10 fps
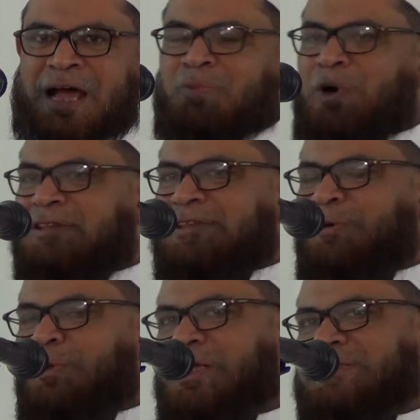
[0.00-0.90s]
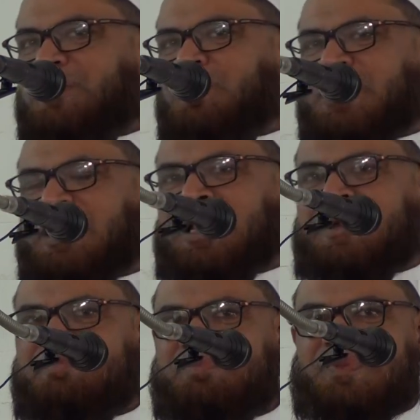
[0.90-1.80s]
அன்புள்ள சகோதர சகோதரிகளை
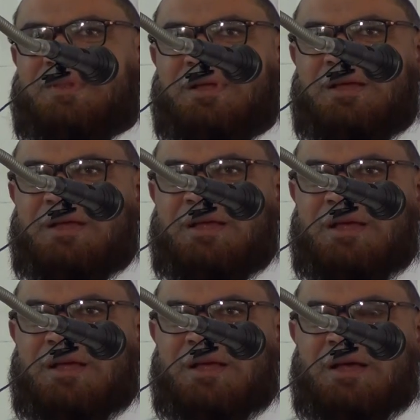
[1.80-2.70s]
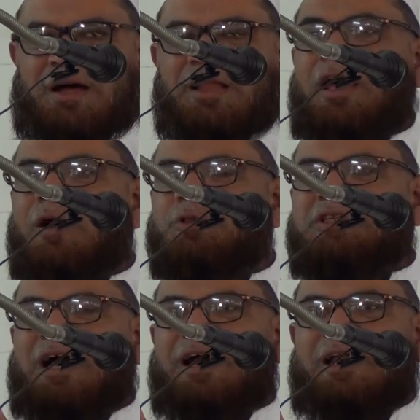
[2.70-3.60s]
அல்லாஹு
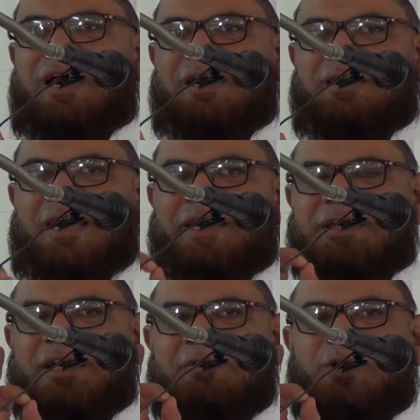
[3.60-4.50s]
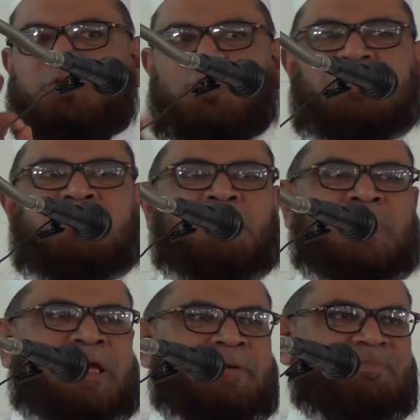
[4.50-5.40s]
தாலா நான் ஏற்கனவே சொன்னது
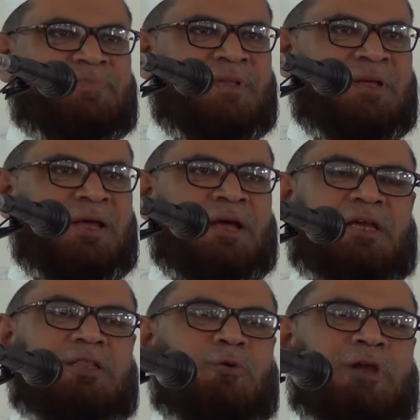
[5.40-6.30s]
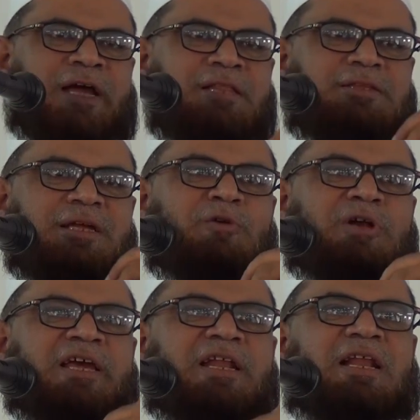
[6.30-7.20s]
போல இந்த உலகத்தில்
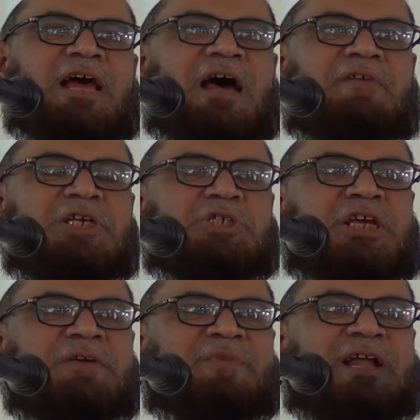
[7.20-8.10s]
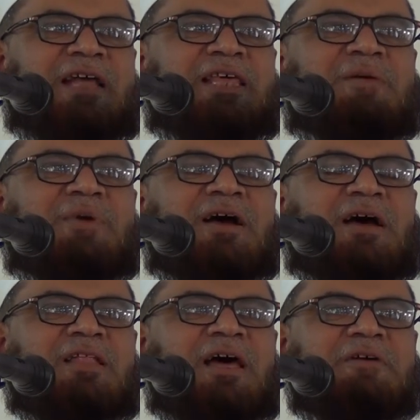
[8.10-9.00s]
உள்ள எல்லாவற்றையும் விட அதிகமாக
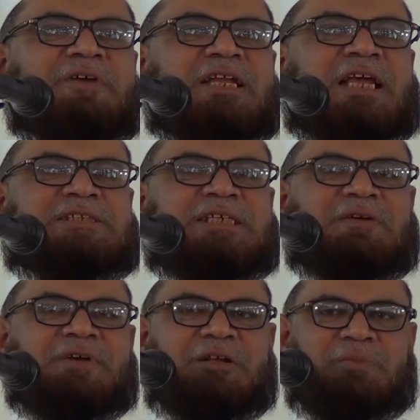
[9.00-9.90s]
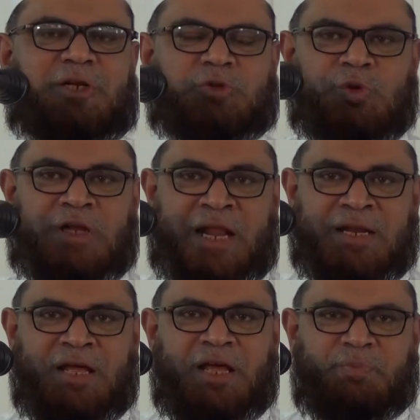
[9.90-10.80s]
அல்லாஹுவை நேசிக்க வேண்டும் என்று சொல்கிறான்
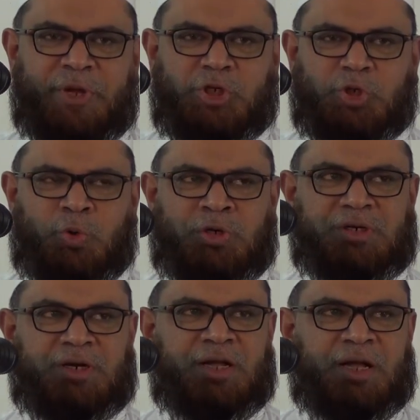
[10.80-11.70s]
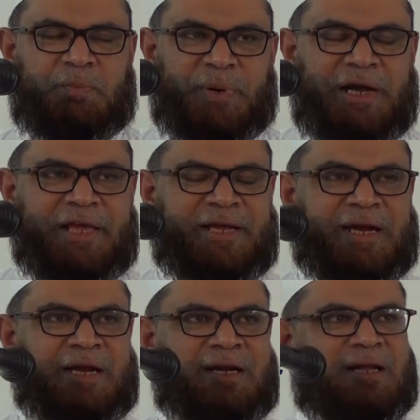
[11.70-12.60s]
பெற்றோர்
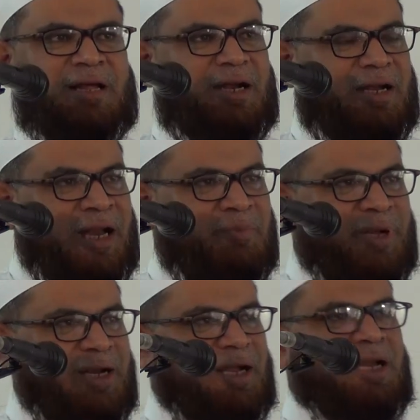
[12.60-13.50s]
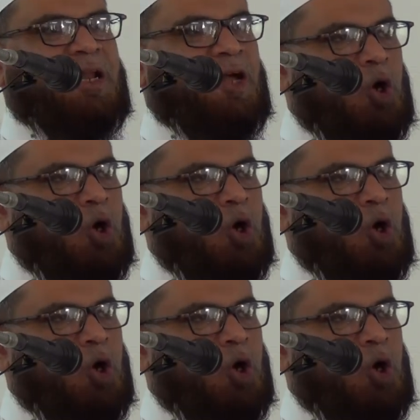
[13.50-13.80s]
பிள்ளைகள் நண்பர்கள்